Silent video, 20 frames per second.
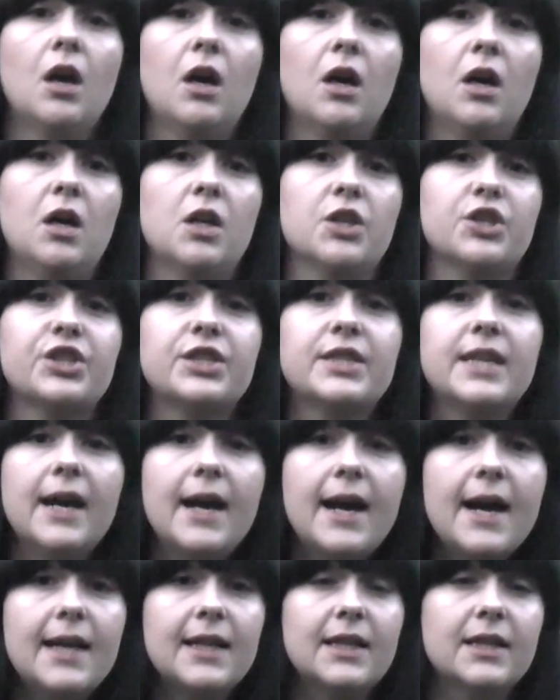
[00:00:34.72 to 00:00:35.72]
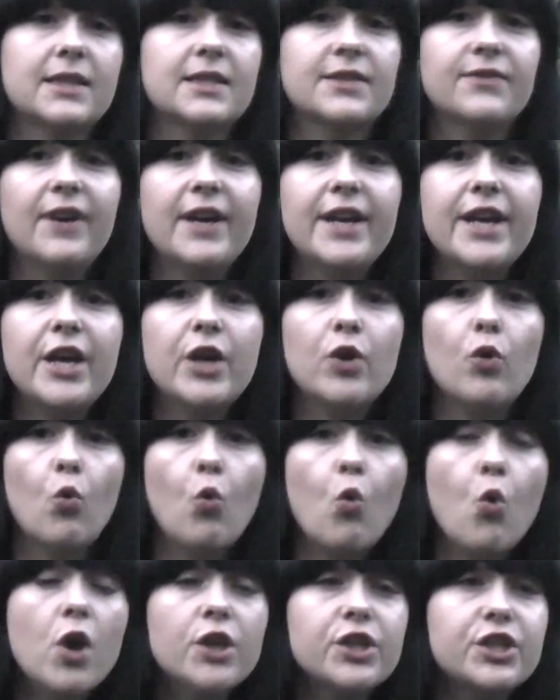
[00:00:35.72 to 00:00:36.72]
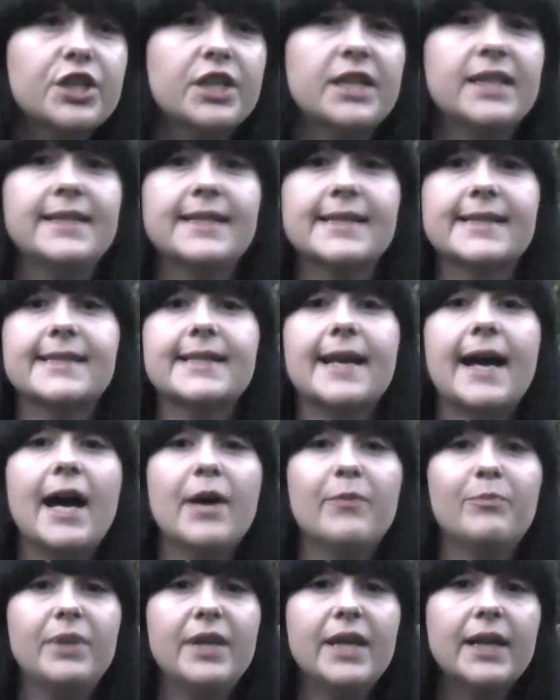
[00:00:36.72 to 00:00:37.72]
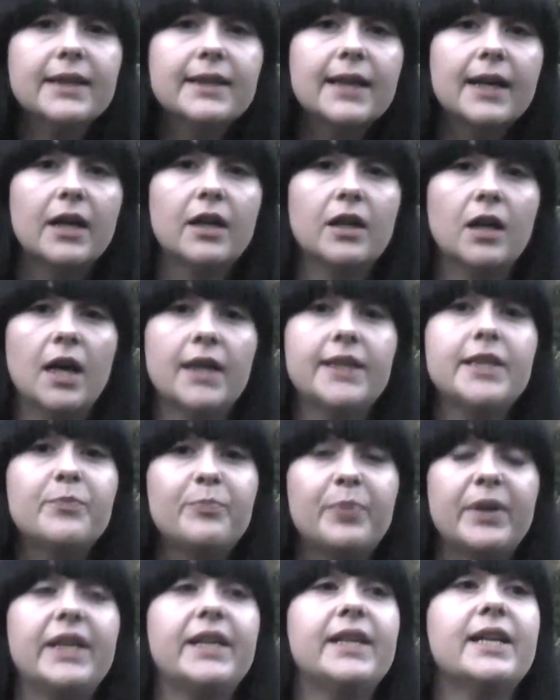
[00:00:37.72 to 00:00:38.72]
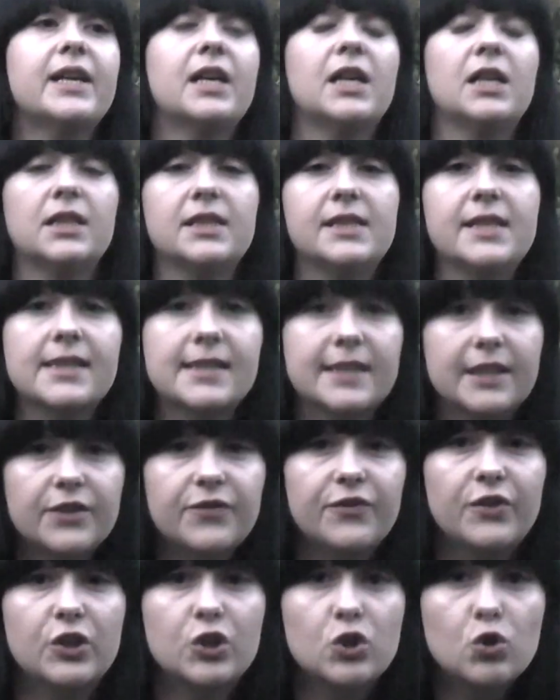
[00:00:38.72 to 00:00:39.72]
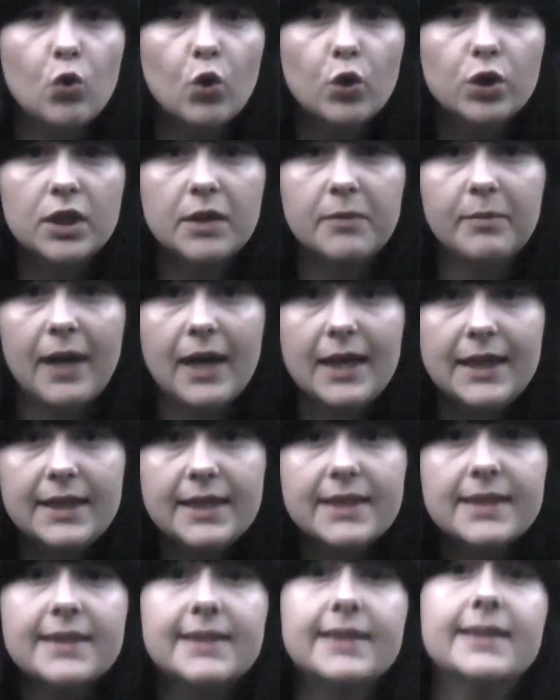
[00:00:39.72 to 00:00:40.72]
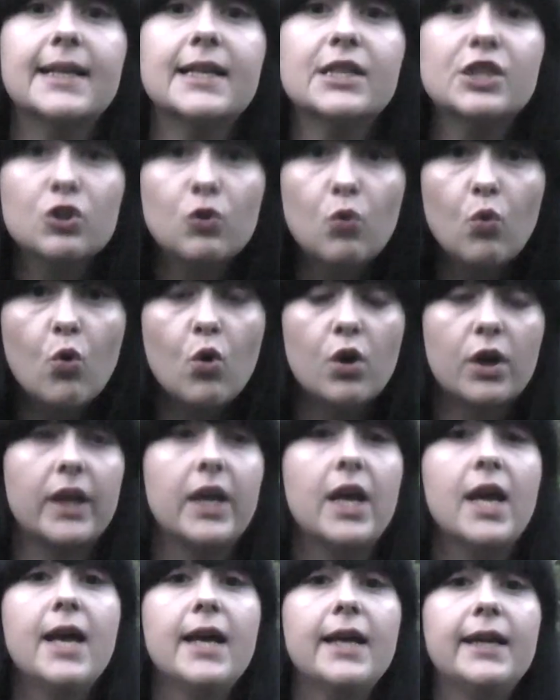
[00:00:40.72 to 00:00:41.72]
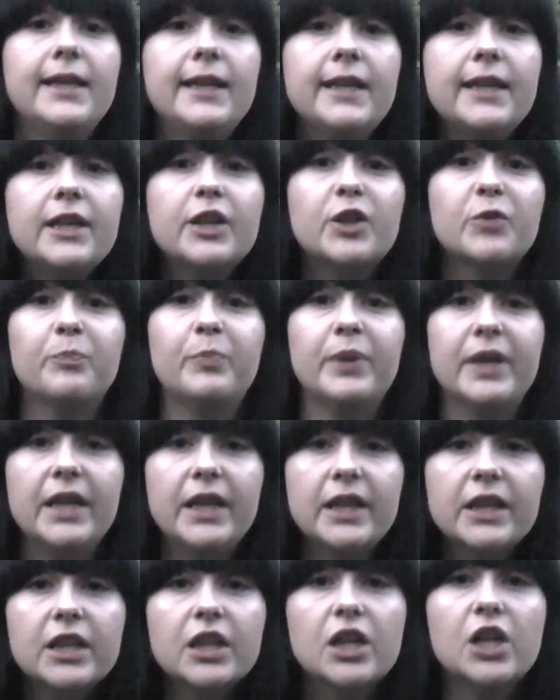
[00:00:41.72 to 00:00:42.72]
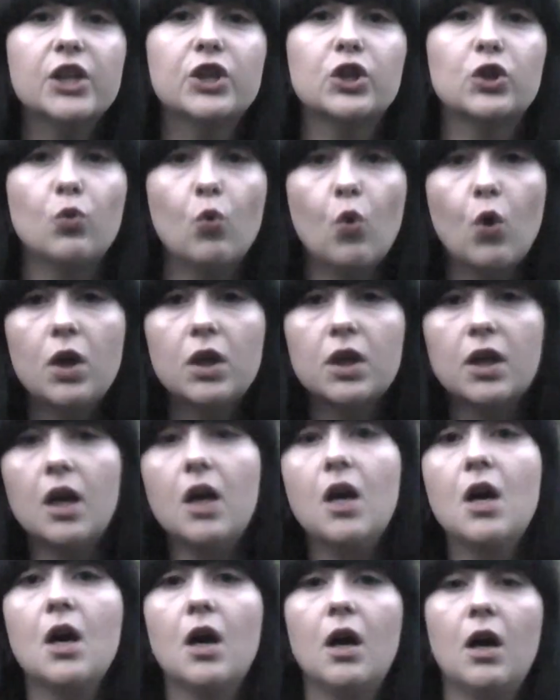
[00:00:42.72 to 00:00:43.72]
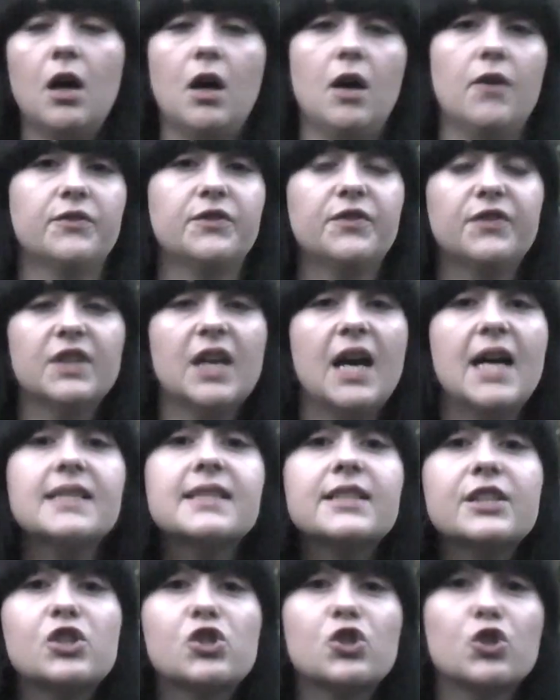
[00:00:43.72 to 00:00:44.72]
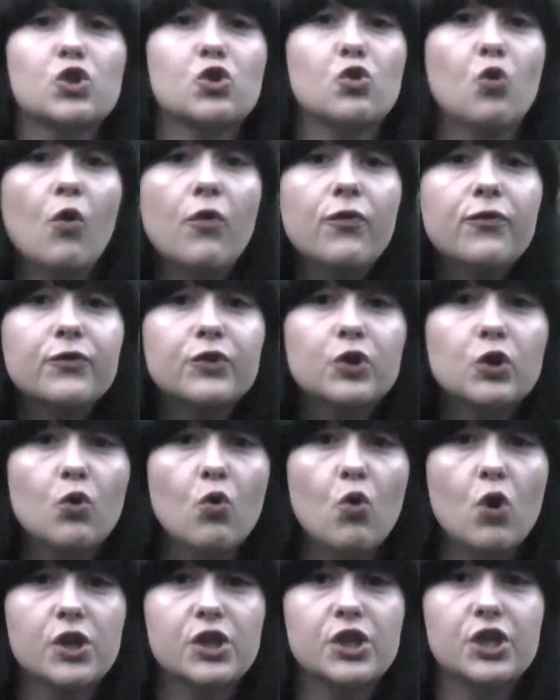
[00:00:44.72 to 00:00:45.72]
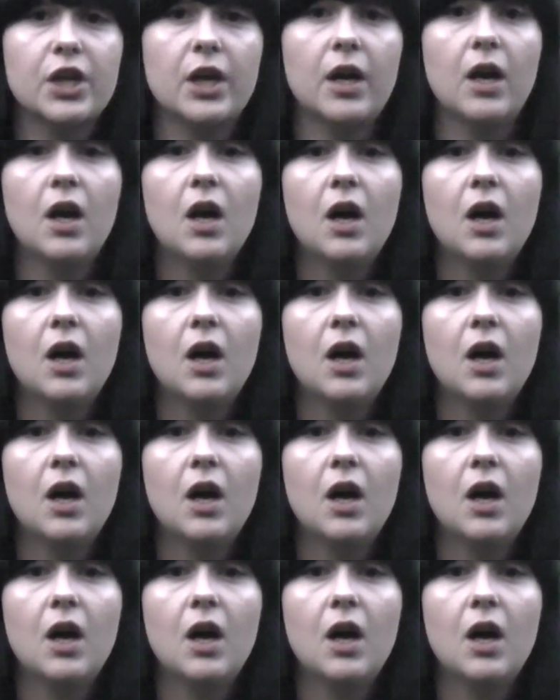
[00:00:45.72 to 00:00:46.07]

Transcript: а, ждали своей очереди с обеда, они приехали к детской инфекционной больнице на скорой, и их приняли только в 12 часов ночи. То